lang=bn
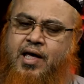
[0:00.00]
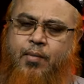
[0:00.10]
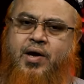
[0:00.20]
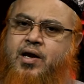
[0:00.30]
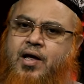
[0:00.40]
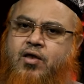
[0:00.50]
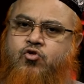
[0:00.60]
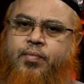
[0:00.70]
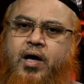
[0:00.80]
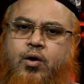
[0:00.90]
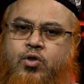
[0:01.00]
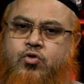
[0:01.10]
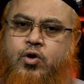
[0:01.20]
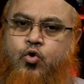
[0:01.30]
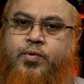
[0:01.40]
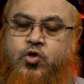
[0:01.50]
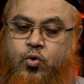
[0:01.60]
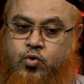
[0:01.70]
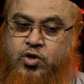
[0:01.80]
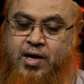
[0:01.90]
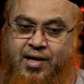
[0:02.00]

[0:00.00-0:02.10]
এবং এটি আল্লাহ সুবহানুতার জন্য খুবই সহজ